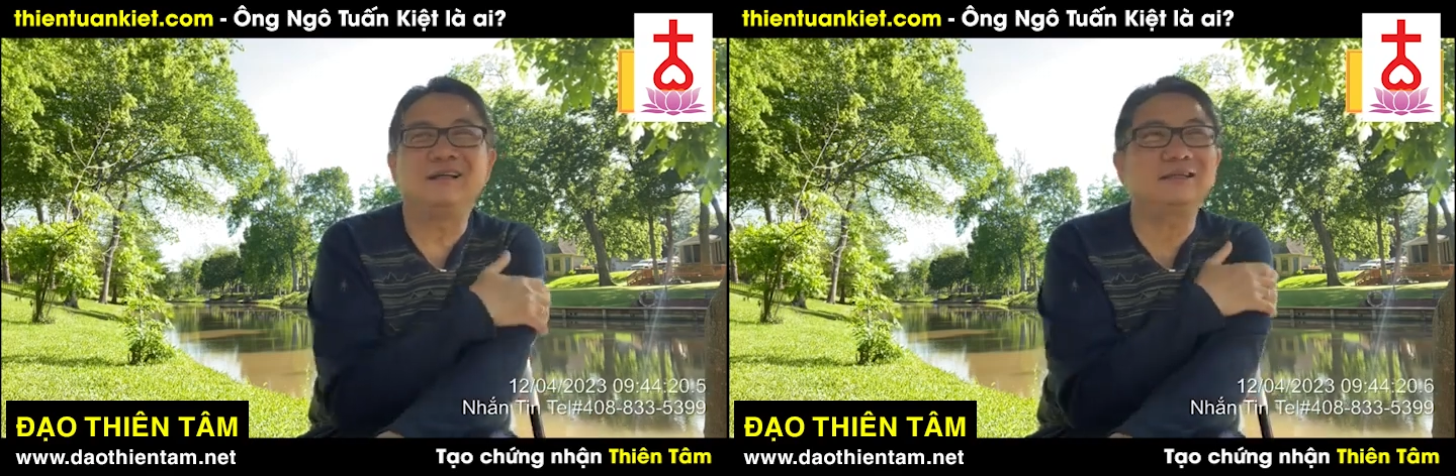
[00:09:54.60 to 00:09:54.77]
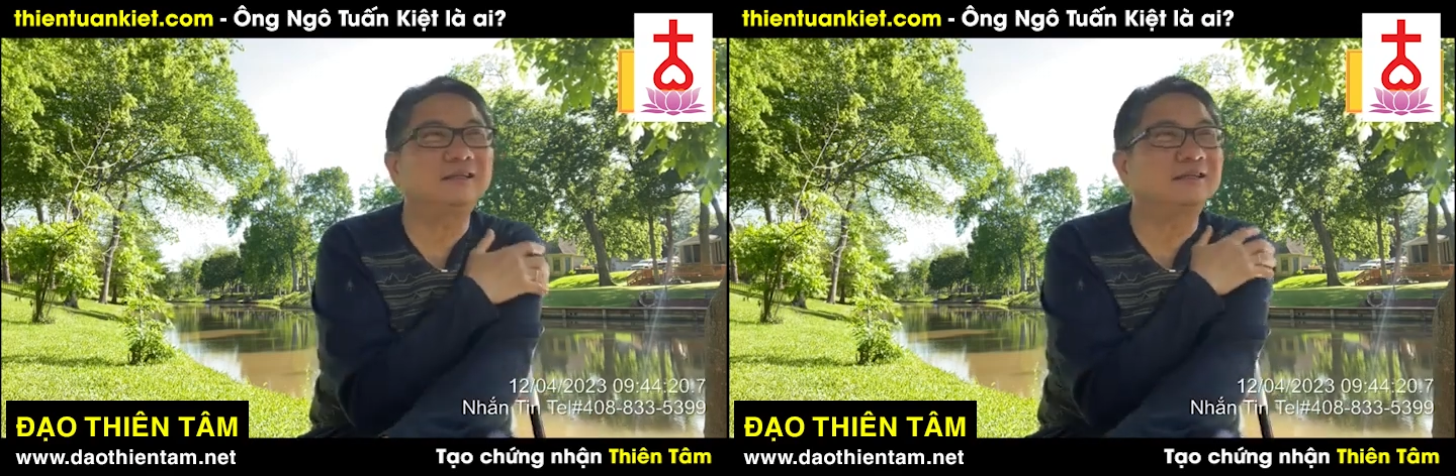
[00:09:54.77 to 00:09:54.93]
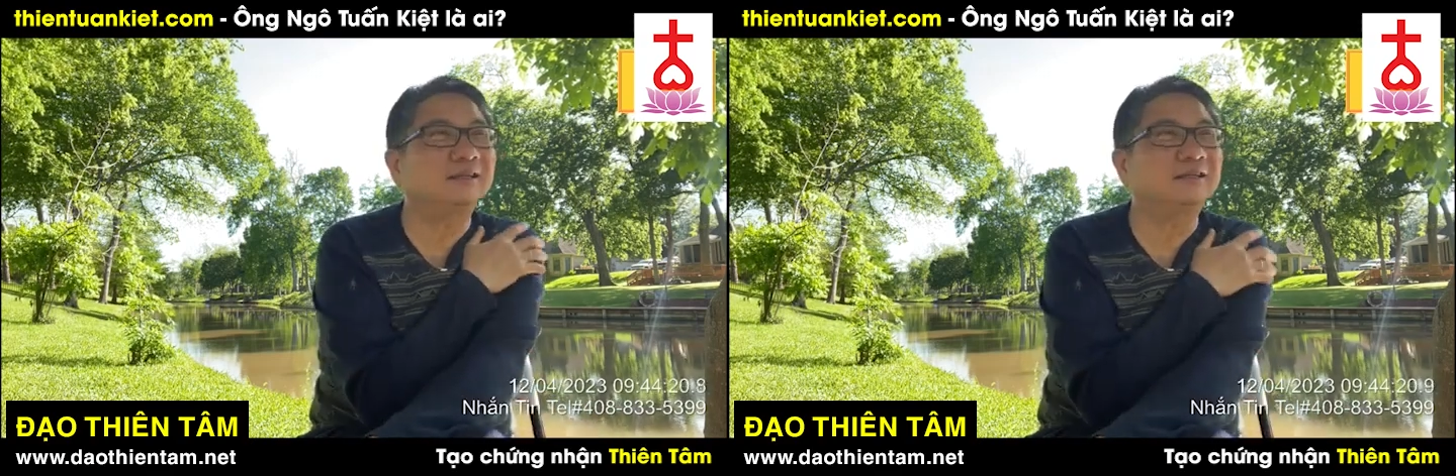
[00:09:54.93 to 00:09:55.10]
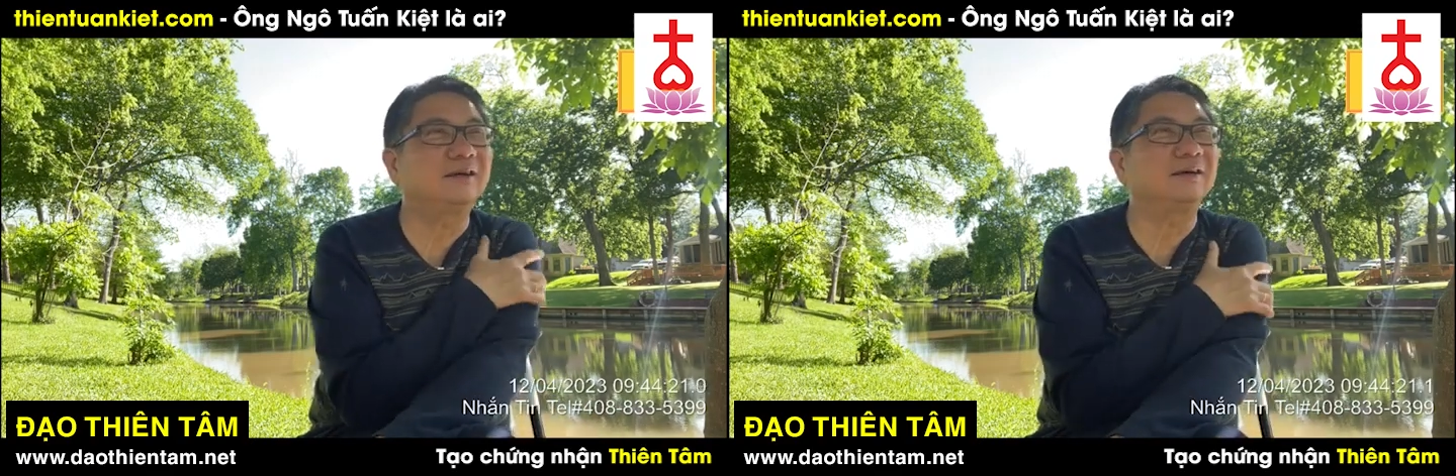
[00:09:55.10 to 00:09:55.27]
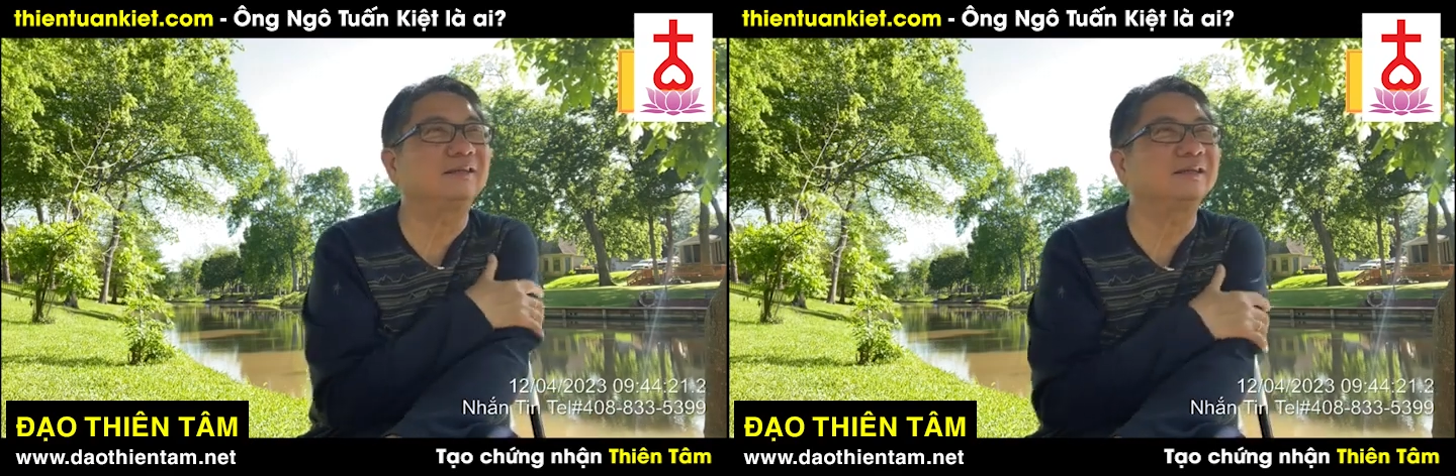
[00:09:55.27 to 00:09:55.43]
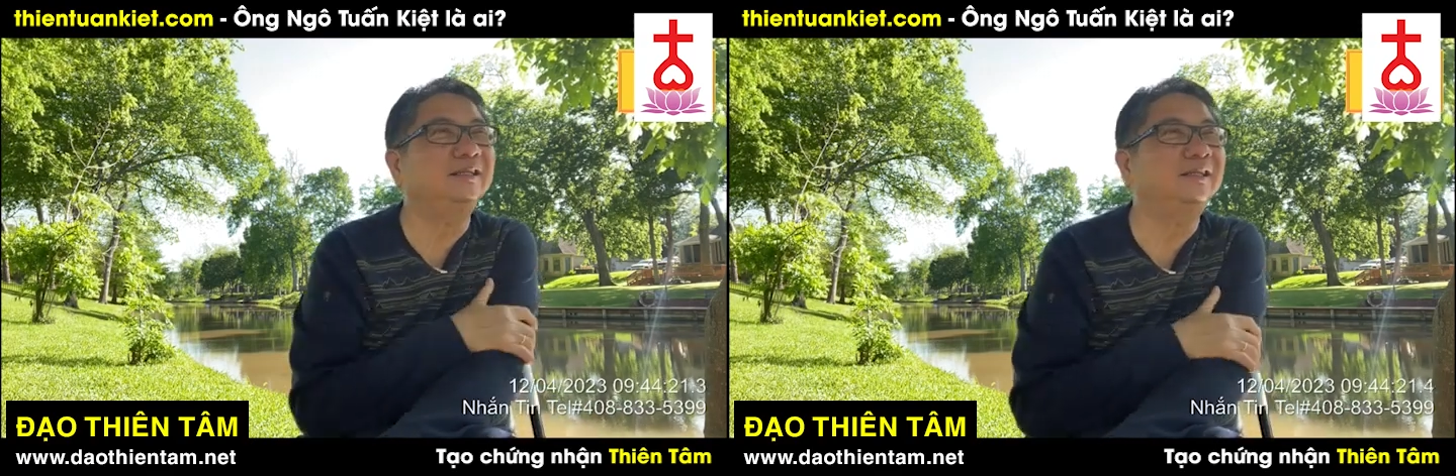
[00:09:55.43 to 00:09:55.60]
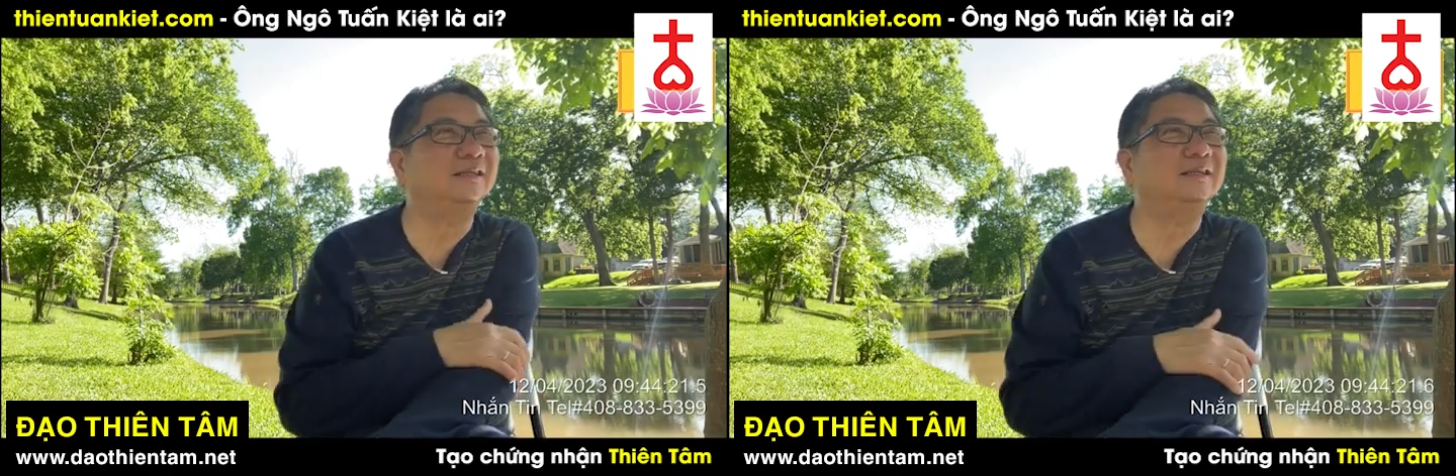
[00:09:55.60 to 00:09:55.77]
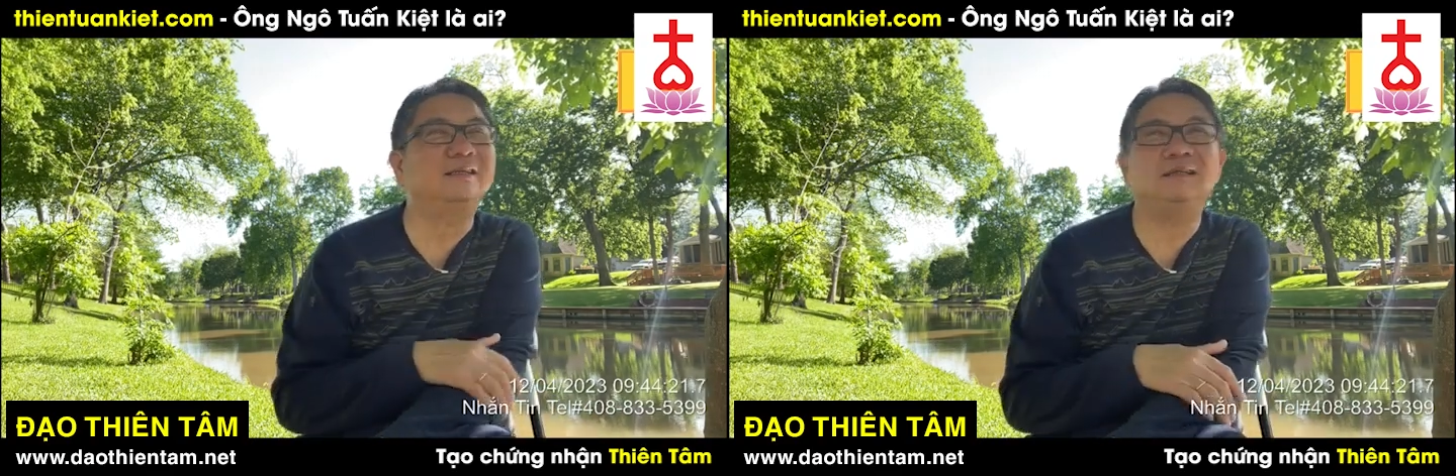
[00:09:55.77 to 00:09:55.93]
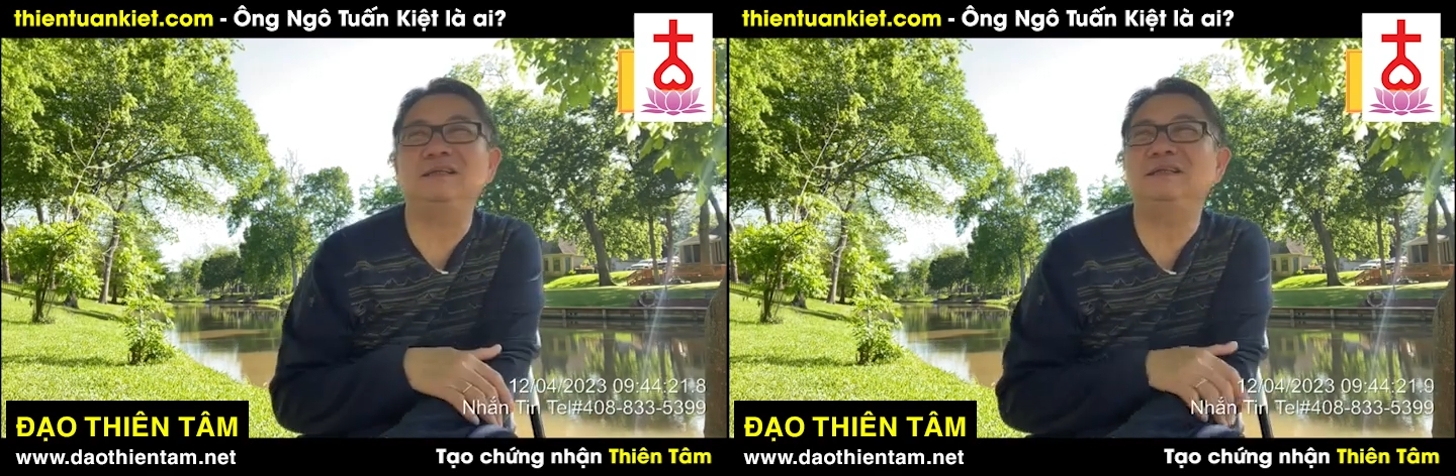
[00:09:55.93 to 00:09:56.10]
Những đứa con thiên
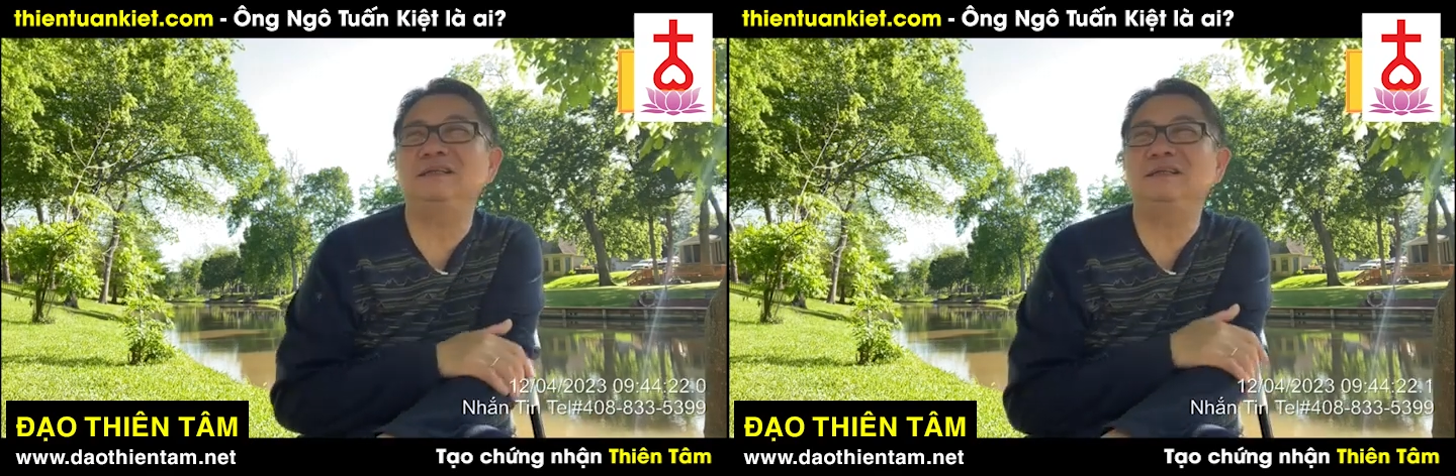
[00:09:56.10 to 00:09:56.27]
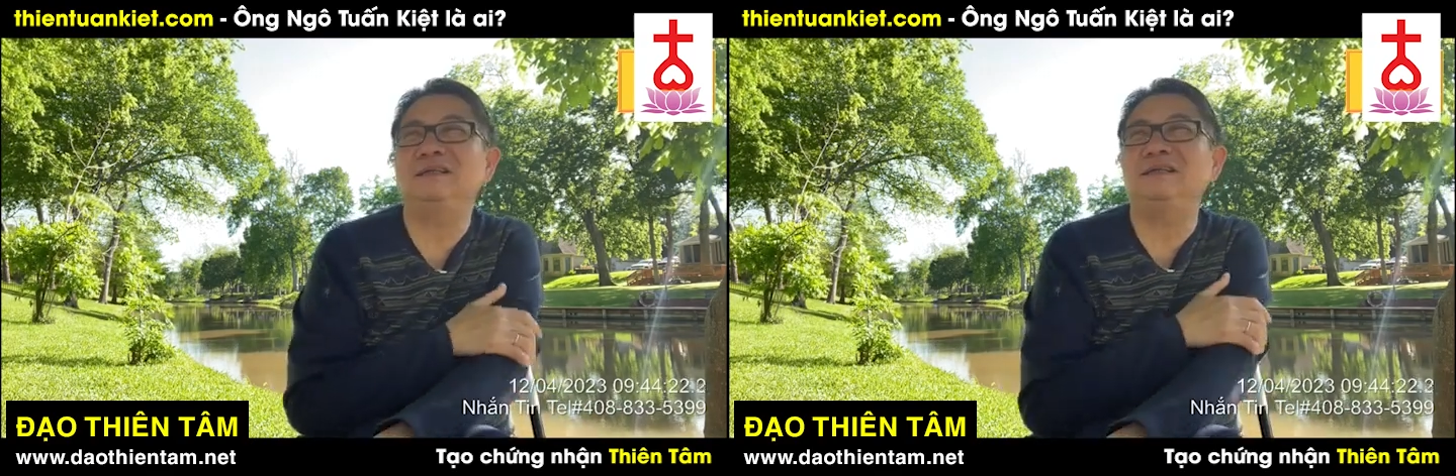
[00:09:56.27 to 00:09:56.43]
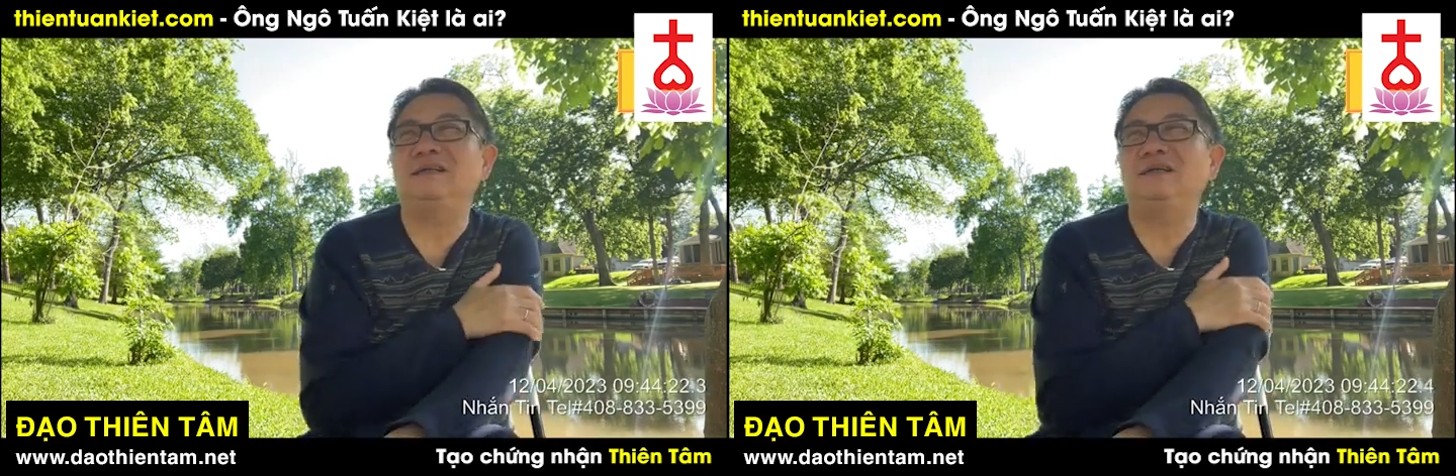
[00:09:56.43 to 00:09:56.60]
là những